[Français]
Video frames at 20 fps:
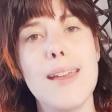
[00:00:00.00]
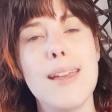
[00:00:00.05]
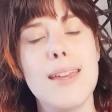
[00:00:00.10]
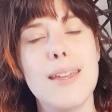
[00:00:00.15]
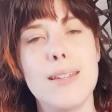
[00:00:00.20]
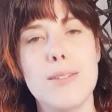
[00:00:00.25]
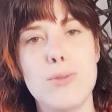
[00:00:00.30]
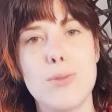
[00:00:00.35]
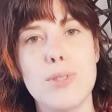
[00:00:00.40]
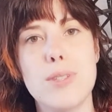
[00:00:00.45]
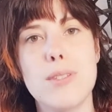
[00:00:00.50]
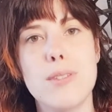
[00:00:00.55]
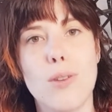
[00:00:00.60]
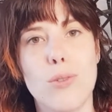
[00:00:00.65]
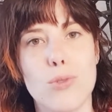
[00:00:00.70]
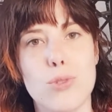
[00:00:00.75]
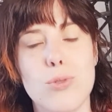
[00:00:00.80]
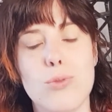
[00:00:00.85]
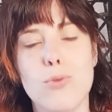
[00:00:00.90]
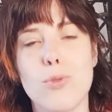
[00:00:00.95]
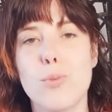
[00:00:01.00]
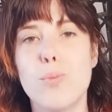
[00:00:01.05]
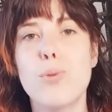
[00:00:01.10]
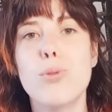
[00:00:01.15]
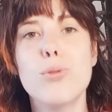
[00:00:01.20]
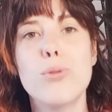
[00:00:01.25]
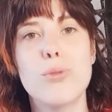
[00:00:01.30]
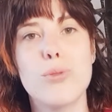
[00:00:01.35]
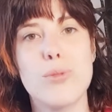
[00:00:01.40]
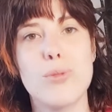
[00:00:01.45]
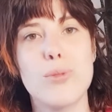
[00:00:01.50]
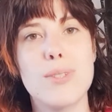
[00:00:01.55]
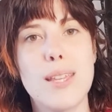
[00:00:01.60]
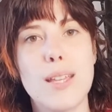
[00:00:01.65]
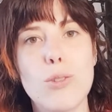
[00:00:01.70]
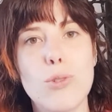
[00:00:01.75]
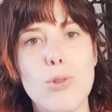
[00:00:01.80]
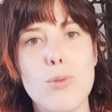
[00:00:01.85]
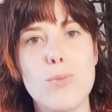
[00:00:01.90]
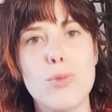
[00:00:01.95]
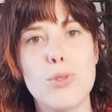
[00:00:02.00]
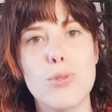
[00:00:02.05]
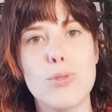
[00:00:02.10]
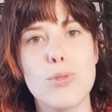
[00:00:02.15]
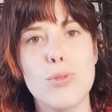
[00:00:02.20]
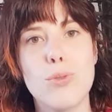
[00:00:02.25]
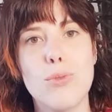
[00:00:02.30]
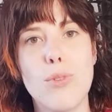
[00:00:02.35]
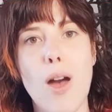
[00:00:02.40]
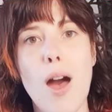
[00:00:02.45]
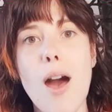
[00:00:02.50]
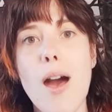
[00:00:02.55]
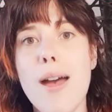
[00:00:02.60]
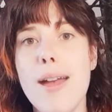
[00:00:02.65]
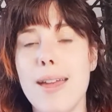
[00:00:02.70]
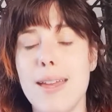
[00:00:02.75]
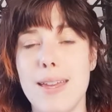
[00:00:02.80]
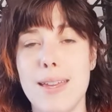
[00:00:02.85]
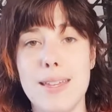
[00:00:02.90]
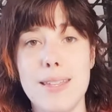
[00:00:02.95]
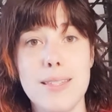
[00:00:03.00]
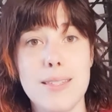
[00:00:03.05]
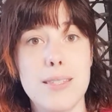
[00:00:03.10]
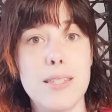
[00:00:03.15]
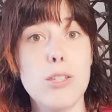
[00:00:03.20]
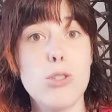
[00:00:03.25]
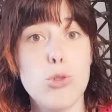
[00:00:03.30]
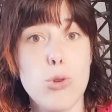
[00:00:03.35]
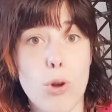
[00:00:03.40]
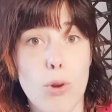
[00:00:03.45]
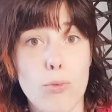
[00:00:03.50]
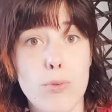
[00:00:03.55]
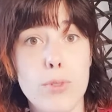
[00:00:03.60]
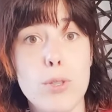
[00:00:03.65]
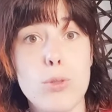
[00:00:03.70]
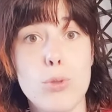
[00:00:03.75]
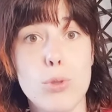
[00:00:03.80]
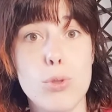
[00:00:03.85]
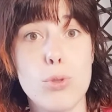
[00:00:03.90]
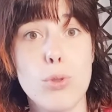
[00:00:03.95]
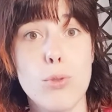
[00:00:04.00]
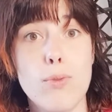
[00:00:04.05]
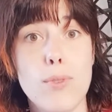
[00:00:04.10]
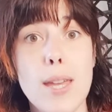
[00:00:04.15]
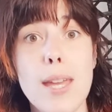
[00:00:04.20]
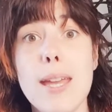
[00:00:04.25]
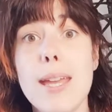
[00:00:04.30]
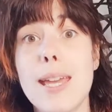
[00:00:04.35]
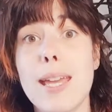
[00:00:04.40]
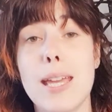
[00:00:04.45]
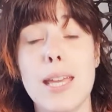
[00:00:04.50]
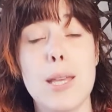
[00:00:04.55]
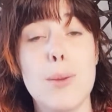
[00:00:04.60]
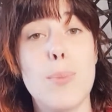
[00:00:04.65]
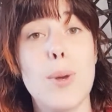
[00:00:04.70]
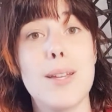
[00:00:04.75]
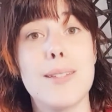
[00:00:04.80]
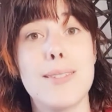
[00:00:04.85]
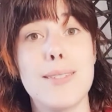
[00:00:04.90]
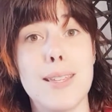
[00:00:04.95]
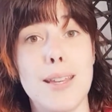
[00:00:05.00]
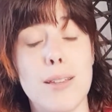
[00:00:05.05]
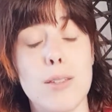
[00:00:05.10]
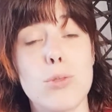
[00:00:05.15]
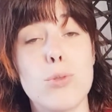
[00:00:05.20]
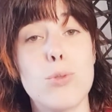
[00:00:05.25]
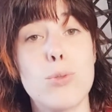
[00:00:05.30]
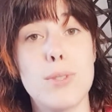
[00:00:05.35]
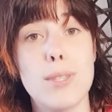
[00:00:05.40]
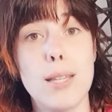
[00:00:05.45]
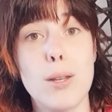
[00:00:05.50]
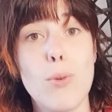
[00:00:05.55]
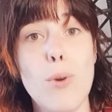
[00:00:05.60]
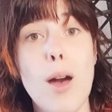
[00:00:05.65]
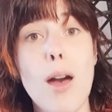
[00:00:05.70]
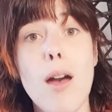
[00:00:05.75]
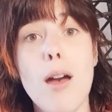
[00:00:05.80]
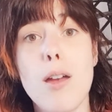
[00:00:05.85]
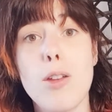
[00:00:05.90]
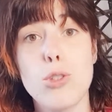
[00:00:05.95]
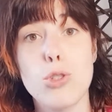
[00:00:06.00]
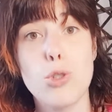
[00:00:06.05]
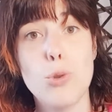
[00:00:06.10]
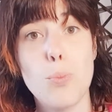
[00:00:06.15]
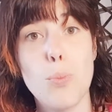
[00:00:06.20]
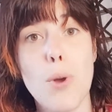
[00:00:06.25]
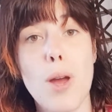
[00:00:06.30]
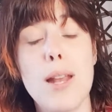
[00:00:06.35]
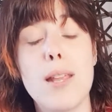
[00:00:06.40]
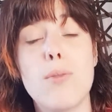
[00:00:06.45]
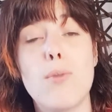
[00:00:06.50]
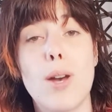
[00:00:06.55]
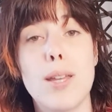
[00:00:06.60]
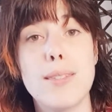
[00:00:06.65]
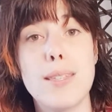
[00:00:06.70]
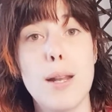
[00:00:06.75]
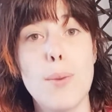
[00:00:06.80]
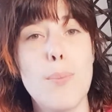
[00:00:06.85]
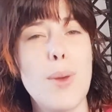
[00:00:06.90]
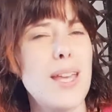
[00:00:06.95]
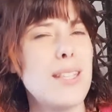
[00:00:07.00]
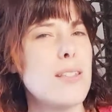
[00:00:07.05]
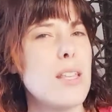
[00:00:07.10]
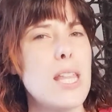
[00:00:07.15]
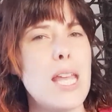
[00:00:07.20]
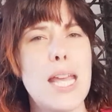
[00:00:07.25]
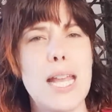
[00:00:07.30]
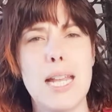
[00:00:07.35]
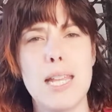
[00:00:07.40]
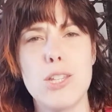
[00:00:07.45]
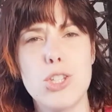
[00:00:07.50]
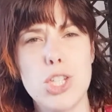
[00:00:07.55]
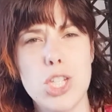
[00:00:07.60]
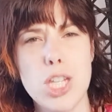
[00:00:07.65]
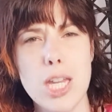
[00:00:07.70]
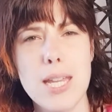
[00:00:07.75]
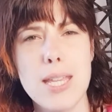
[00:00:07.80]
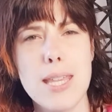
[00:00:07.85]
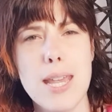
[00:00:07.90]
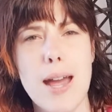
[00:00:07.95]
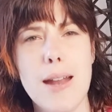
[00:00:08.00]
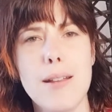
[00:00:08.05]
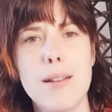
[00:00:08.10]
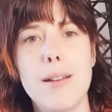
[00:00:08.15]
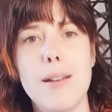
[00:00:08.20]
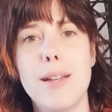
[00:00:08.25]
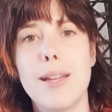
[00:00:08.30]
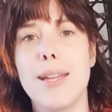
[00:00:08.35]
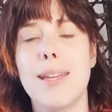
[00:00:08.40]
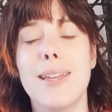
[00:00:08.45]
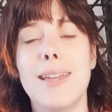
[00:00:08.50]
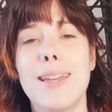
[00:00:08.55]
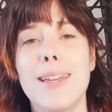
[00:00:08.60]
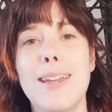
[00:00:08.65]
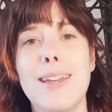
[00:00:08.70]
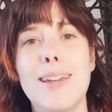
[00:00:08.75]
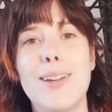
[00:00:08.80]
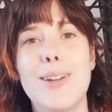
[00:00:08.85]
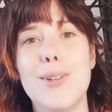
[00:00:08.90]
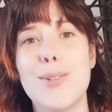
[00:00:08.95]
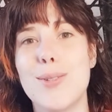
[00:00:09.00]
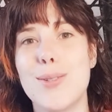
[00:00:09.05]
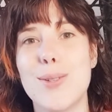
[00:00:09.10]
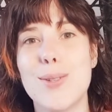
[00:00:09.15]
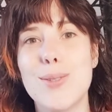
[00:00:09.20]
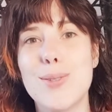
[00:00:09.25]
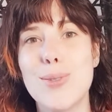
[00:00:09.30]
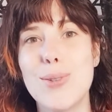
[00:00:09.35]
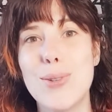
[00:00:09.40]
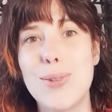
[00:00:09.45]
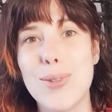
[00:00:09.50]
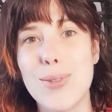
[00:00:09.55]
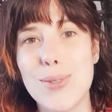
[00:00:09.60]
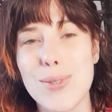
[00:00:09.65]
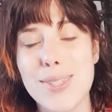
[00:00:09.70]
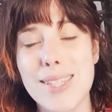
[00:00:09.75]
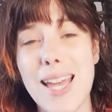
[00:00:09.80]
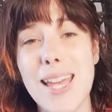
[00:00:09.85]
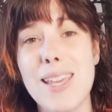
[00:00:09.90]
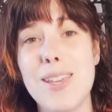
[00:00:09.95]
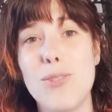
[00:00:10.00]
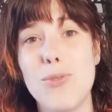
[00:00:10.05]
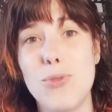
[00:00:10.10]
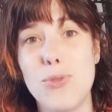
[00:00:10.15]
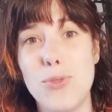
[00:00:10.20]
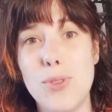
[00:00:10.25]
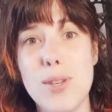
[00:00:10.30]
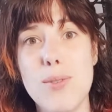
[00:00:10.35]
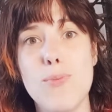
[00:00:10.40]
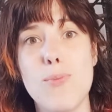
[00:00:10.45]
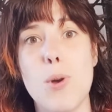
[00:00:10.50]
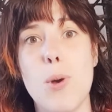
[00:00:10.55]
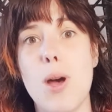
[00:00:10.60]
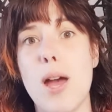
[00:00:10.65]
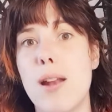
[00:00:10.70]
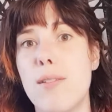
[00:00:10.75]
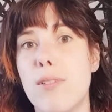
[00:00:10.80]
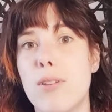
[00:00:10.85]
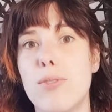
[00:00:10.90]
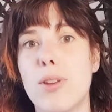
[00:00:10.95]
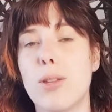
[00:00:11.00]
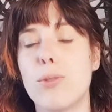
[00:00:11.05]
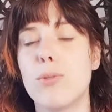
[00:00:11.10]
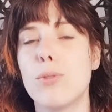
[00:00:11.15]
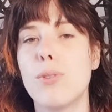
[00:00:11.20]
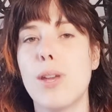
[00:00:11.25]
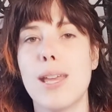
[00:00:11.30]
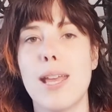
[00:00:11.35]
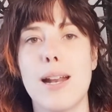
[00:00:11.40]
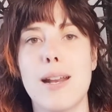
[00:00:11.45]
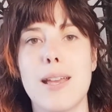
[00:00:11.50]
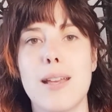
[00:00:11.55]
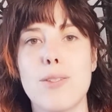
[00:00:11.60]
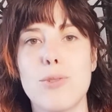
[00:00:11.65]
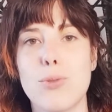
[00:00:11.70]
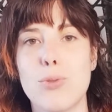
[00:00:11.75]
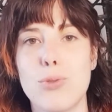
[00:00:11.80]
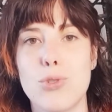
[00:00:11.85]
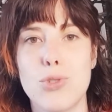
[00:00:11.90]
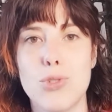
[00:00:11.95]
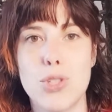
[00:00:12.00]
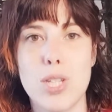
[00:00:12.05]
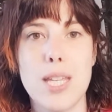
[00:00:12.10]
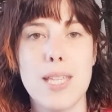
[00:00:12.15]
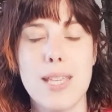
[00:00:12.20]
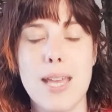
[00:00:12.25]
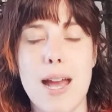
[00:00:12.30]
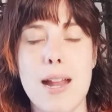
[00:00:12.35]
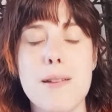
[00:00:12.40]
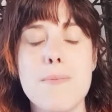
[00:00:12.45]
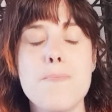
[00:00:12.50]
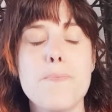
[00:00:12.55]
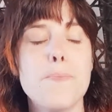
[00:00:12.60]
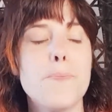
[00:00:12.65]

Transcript: et que tu dis non, je ne veux plus de ce syndrome de sauveur. Et si tu as envie de te sauver, eh ben tiens, tu sais quoi Tu peux aller voir telle personne, elle est géniale et euh, je te le conseille vivement. Elle va faire de toi quelqu'un de génial